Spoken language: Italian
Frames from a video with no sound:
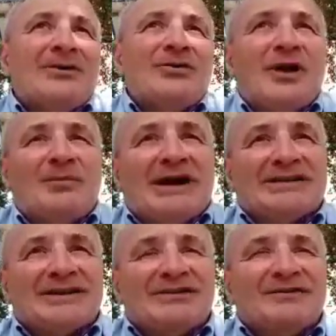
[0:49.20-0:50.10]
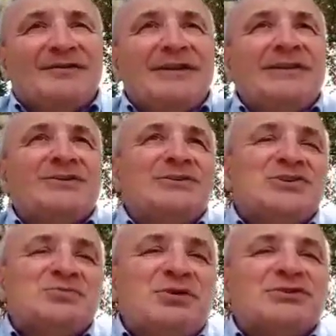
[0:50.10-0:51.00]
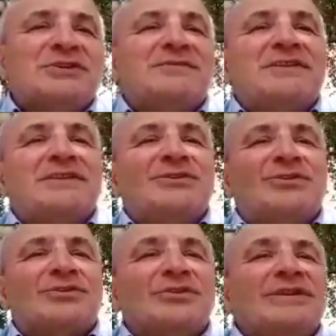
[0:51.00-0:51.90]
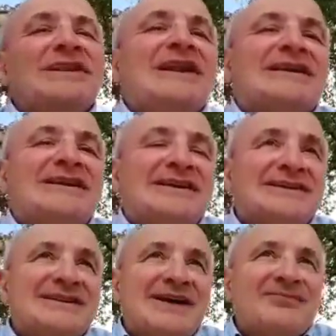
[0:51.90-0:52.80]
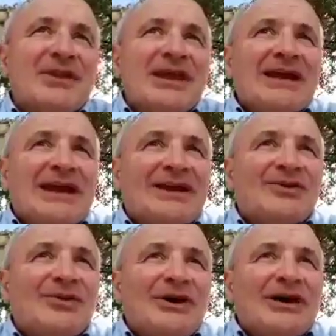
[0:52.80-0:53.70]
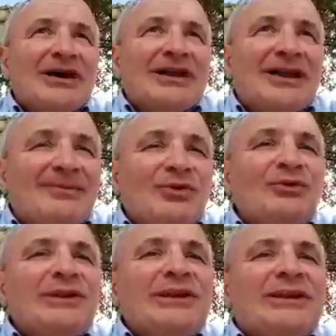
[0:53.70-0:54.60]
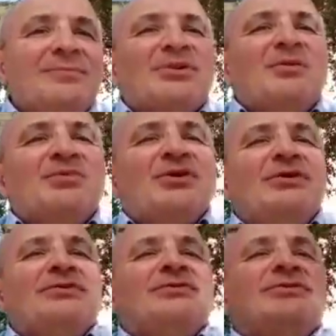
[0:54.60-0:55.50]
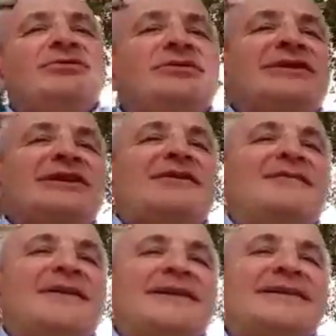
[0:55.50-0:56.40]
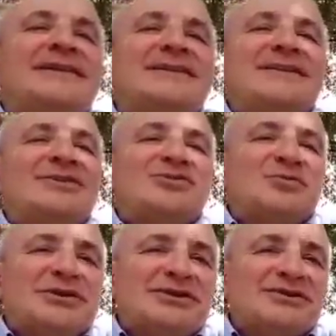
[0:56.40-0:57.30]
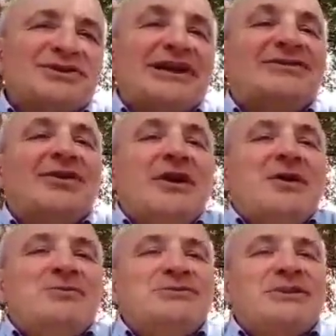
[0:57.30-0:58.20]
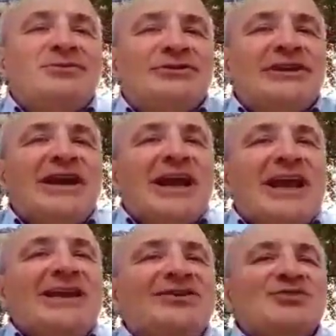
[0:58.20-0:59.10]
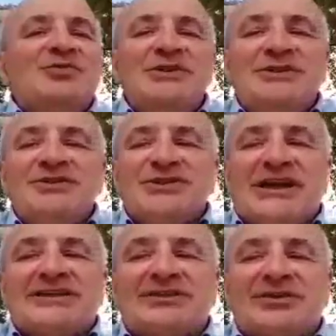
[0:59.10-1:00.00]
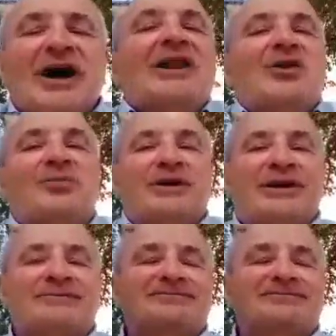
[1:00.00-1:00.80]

Una madre ha un figlio, gli sposi fra di loro, nella Chiesa. Ecco, l'amore è proprio uno degli effetti dello Spirito Santo. Potremmo dire è lo Spirito Santo all'opera.